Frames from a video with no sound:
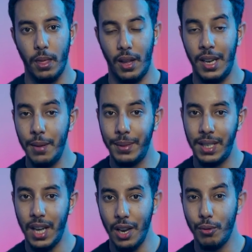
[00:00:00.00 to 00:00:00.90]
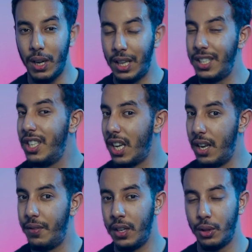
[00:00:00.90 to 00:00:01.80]
اللي مزيان وواحد الاتجاه اللي
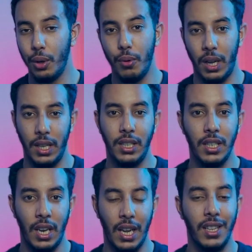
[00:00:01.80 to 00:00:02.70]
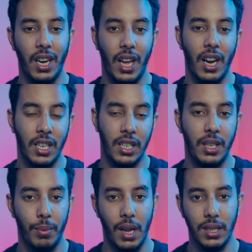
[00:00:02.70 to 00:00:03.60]
فيه الضوء واحد الاتجاه اللي يقدر يخرج لشي
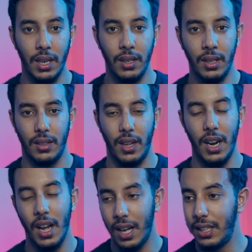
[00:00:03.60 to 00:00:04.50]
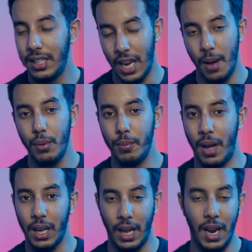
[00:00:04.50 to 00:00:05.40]
بلاصه راه غادي يتعاملوا
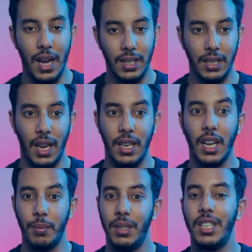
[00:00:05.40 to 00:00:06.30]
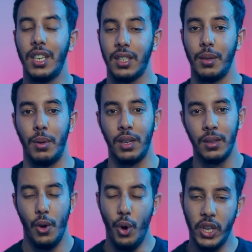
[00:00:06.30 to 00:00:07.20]
معاك على اساس انك بديتي كتكبر
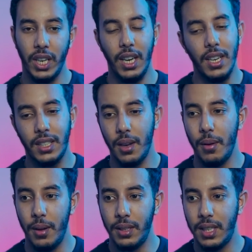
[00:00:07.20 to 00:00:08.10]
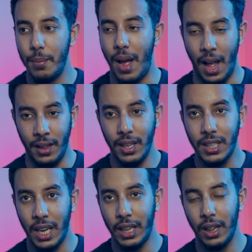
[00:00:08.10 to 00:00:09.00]
وحتى الا انت انت ما
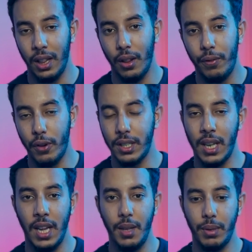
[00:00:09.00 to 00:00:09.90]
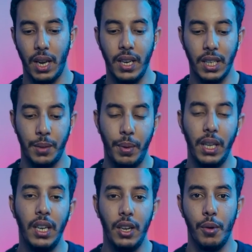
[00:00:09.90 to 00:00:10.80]
عندكش هاد الفرصه هادي باش انك
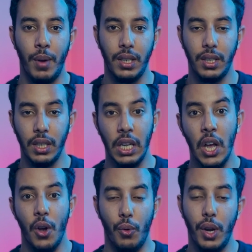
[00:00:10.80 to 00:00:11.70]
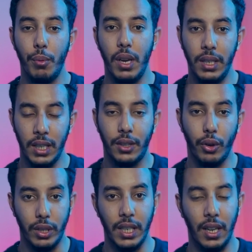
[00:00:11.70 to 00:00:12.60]
تبين لهم هادشي ولا والديك
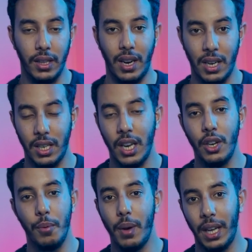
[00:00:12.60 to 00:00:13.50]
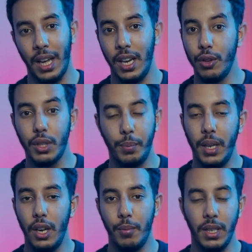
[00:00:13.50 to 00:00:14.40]
توكسيك لدرجه انهم ما كيخليوكش
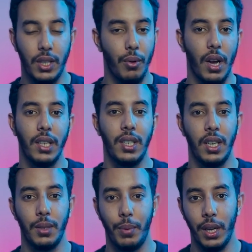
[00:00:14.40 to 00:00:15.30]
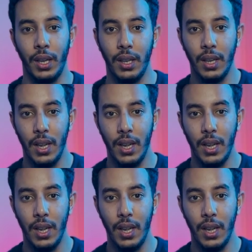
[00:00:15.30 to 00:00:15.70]
تبين لهم هادشي واخا انت تبغي